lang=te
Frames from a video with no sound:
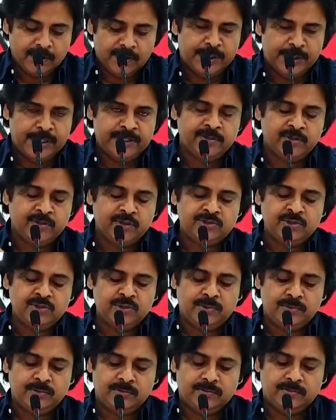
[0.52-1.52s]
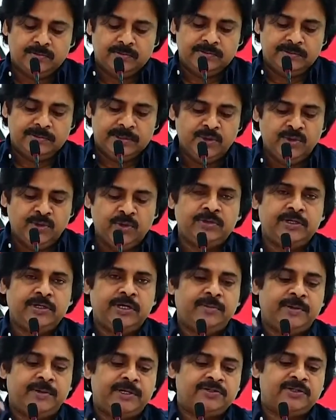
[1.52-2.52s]
నేను ఈరోజు ఎందుకు
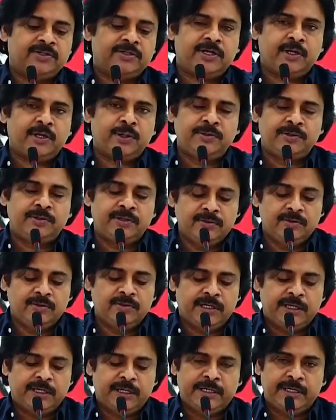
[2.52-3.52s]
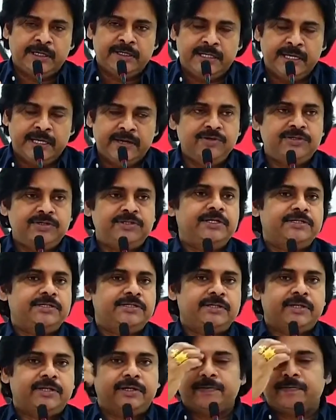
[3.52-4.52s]
నిలబడుతున్నాను ఎందుకంటే నేను ఏమి
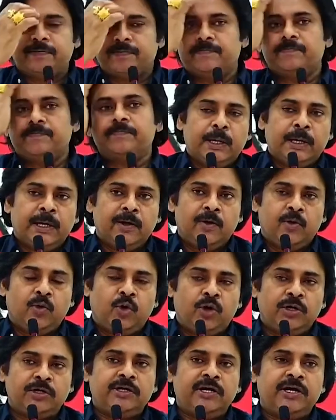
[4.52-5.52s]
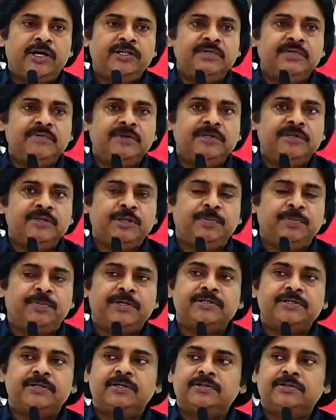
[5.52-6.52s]
చేసినా కోట్లాది మంది
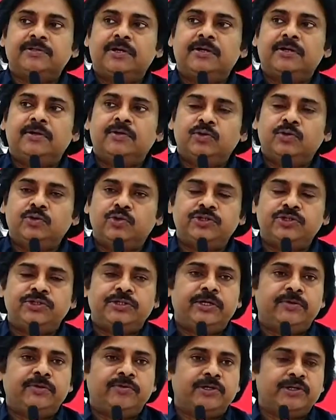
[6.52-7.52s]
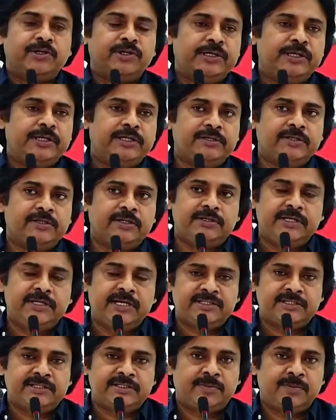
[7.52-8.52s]
ప్రజల తాలూకు దృష్టే ఉంటుంది లేదంటే
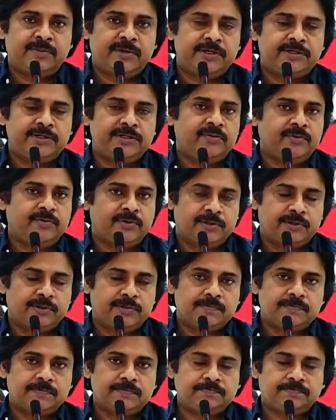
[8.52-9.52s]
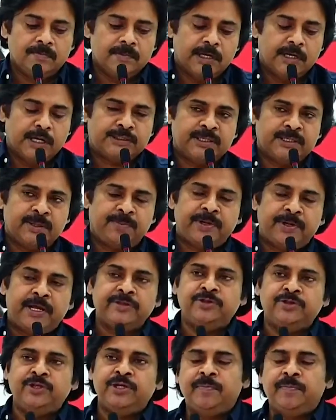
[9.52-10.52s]
దేశ సమగ్రతే ఉంటుంది అసలు
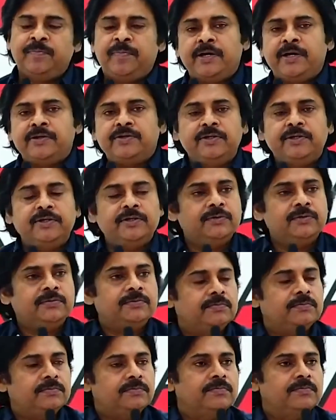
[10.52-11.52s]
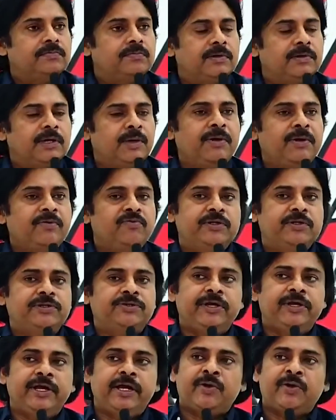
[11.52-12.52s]
ప్రాంతీయ పార్టీలుకి మేము
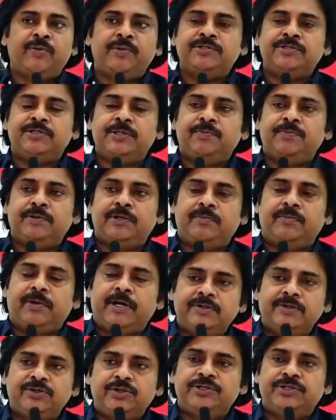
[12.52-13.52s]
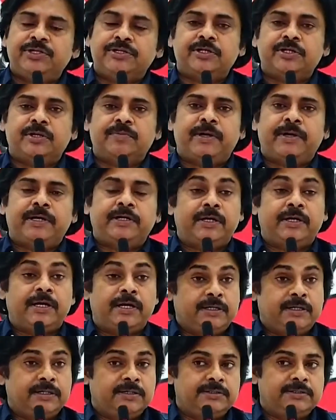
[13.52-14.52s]
వ్యతిరేకం అని చెప్పిన భారతీయ జనతా పార్టీ
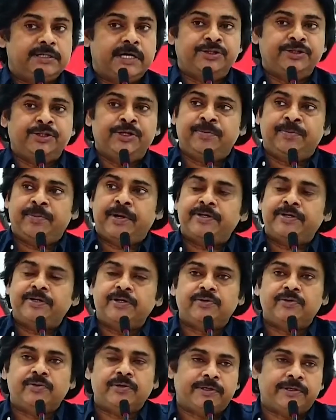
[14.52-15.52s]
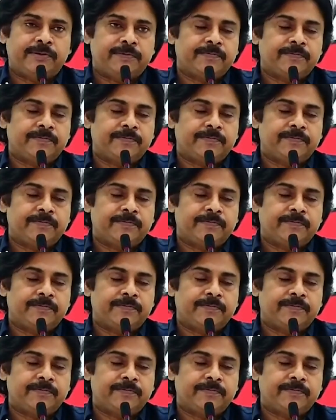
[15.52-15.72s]
లాంటి జాతీయ పార్టీ కూడా